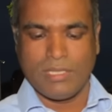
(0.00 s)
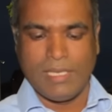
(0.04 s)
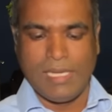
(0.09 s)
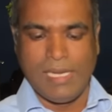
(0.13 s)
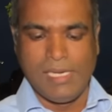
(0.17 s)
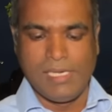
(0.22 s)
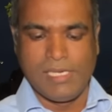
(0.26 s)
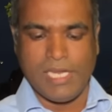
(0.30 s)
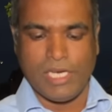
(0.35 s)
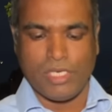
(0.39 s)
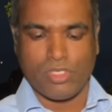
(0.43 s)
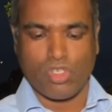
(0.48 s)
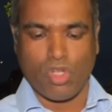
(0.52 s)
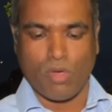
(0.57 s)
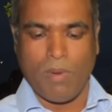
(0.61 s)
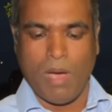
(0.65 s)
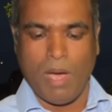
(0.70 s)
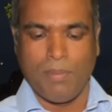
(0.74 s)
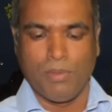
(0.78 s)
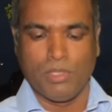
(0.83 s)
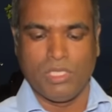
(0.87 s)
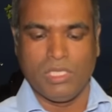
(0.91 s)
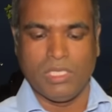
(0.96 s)
গিল্ডের
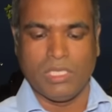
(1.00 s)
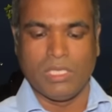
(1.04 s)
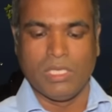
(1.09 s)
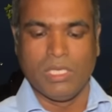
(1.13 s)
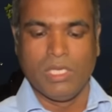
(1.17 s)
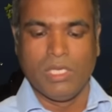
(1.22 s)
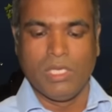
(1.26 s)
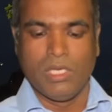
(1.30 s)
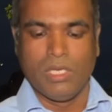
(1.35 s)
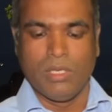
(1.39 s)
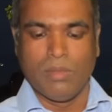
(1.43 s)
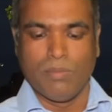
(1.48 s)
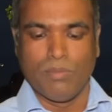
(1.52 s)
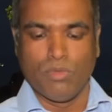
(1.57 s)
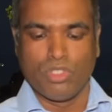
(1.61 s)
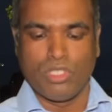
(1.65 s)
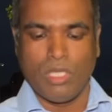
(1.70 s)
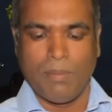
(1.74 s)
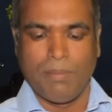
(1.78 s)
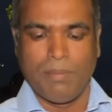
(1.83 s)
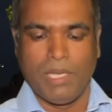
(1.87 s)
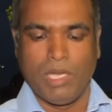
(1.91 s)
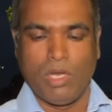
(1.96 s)
সভাপতি
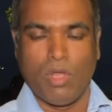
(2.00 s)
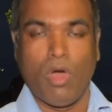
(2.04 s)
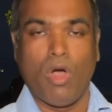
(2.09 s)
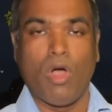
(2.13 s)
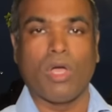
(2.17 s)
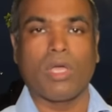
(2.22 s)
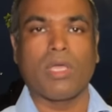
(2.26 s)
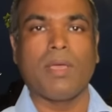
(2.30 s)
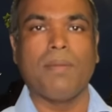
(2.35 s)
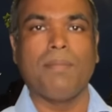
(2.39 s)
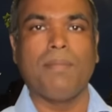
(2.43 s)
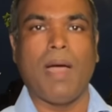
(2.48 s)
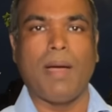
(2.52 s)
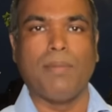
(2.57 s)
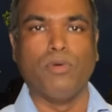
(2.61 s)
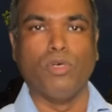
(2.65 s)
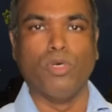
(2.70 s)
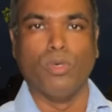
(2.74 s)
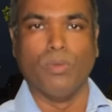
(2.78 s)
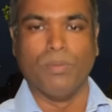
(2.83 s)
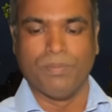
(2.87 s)
মোজাম্মেল হক বাবু